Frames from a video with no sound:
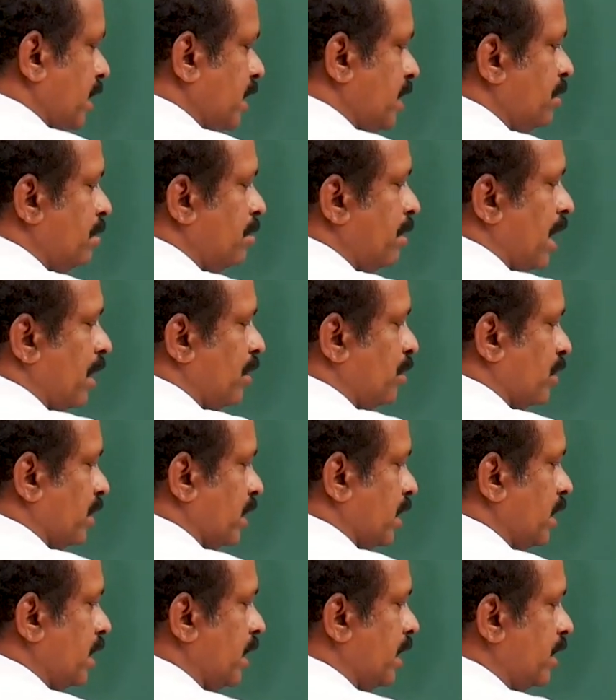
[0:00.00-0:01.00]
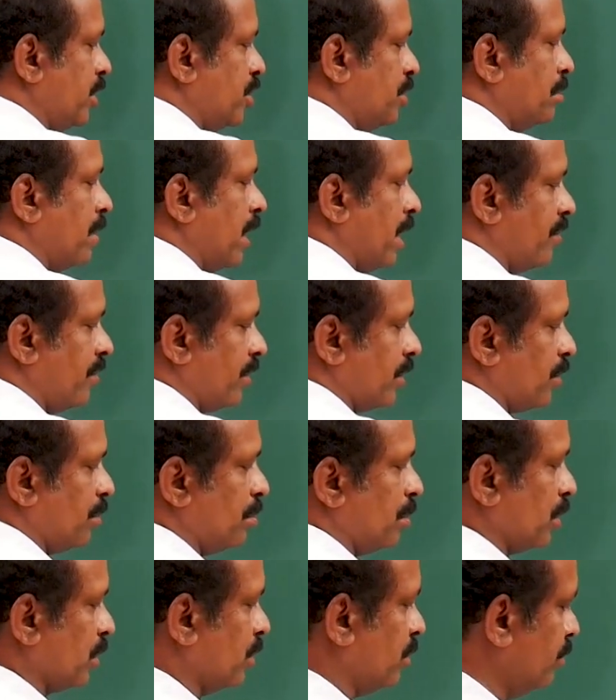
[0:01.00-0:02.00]
నీచం భాగం ఉన్నది ఇది నీచం భాగం అంటాం
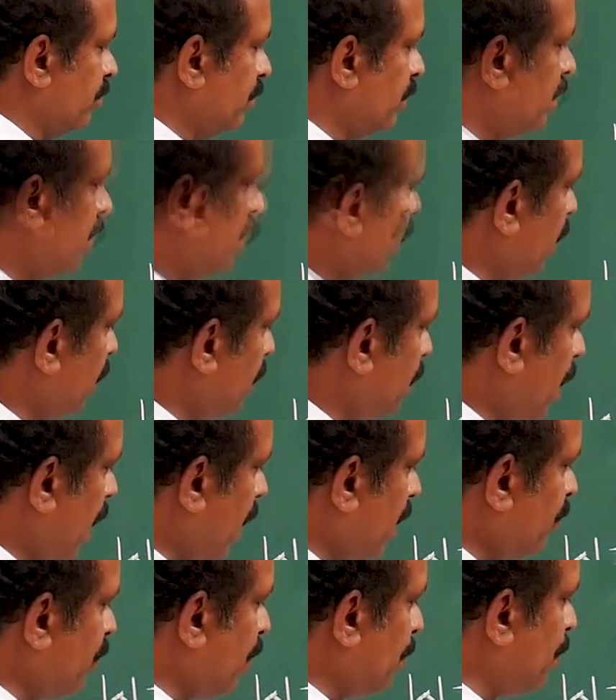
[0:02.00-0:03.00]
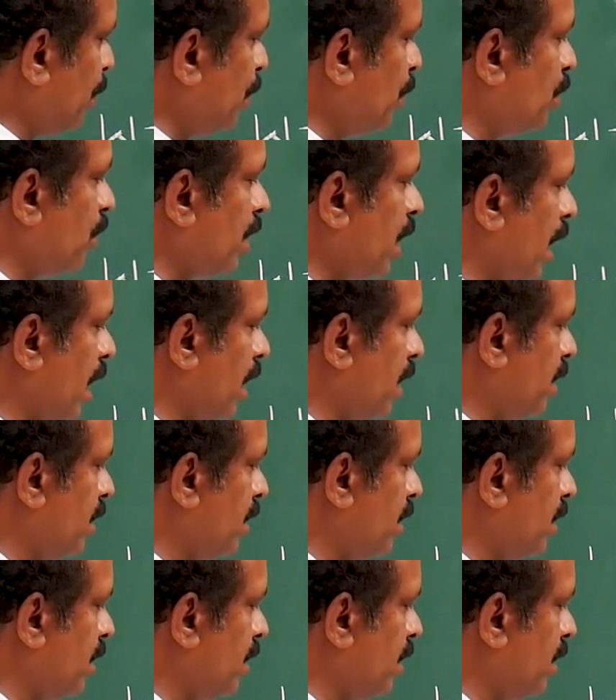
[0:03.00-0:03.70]
మొత్తం ఈ భాగం ఎప్పుడు కూడా